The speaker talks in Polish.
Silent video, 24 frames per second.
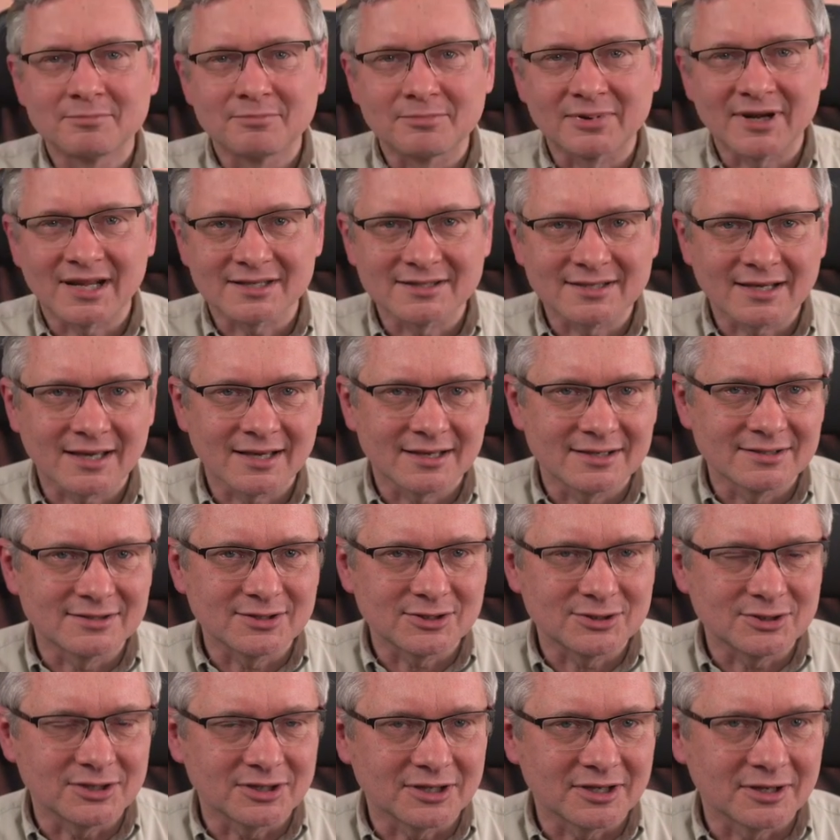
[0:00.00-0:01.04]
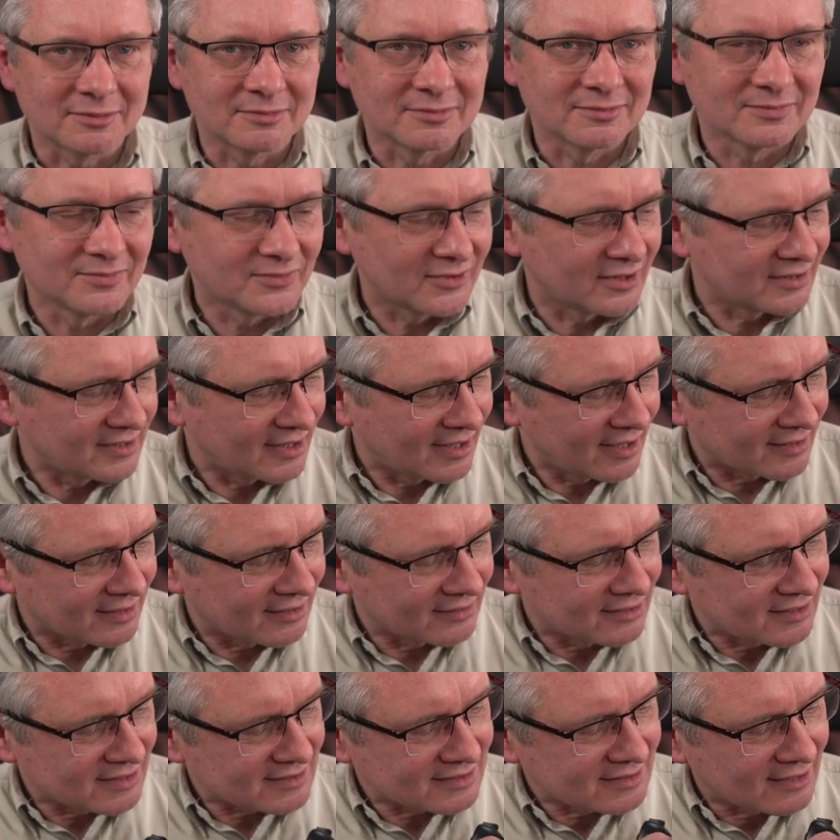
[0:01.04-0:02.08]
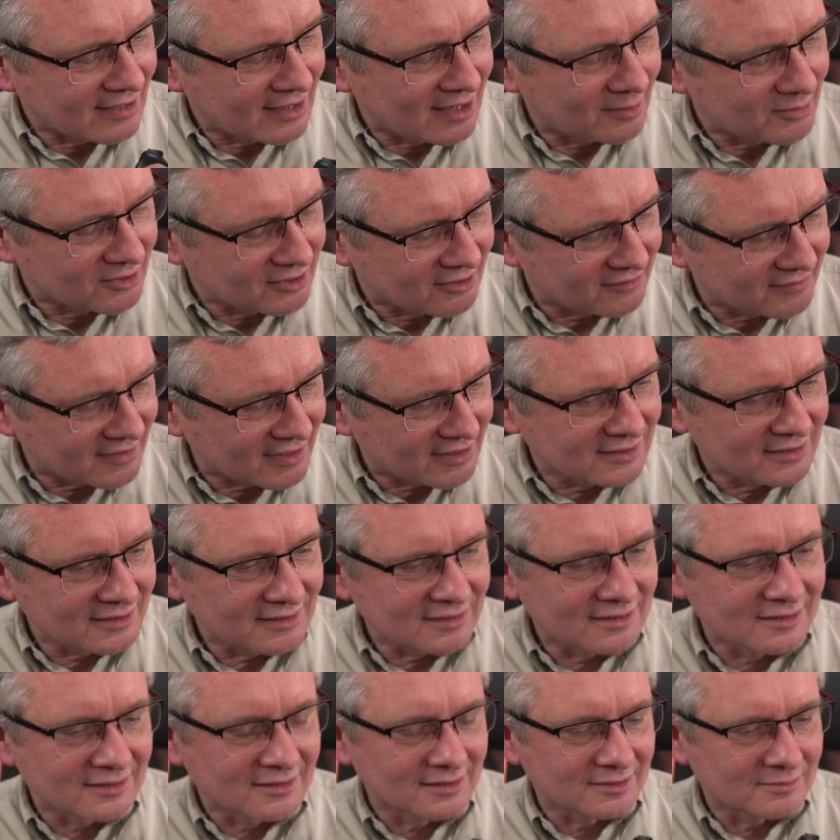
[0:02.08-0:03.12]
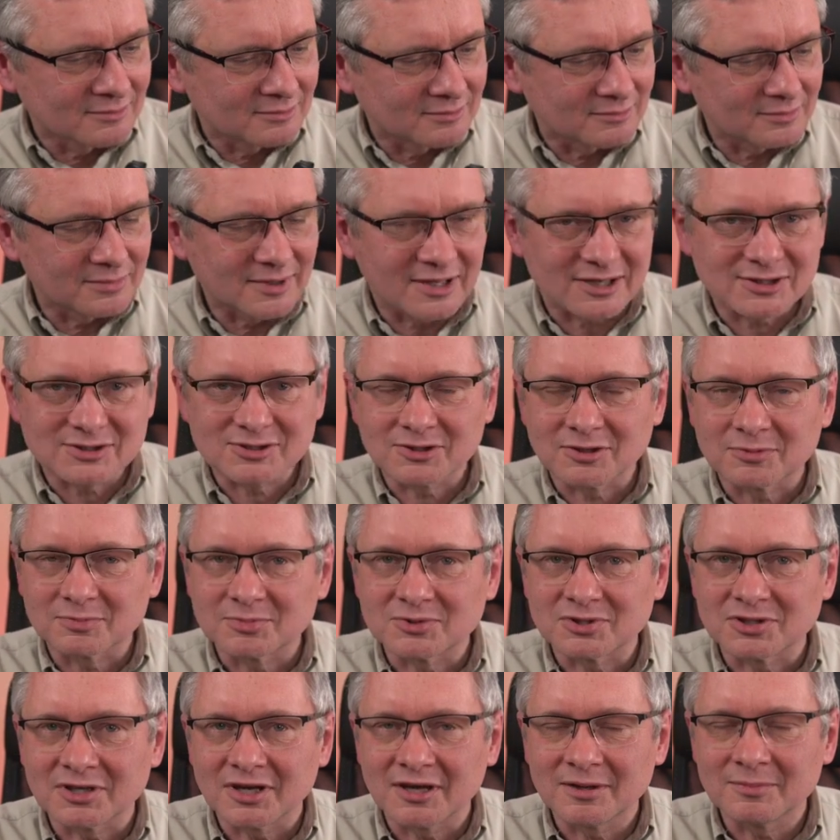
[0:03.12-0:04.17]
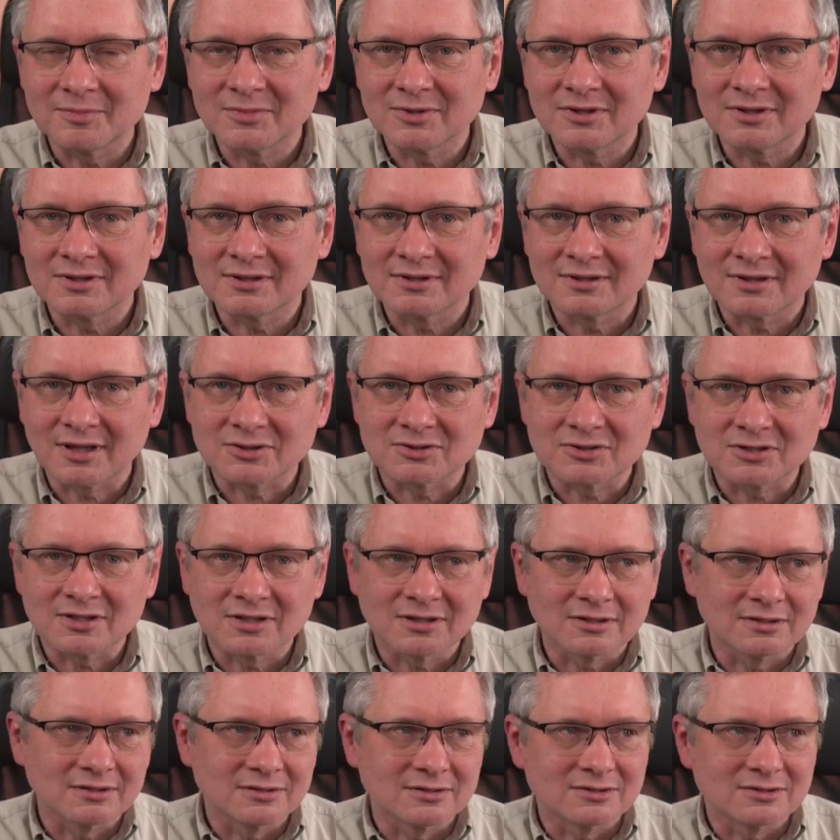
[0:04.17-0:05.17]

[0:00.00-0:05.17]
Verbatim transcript: Praca z rysikiem. Ten ekran jest laminowany, bardzo przyjemny, także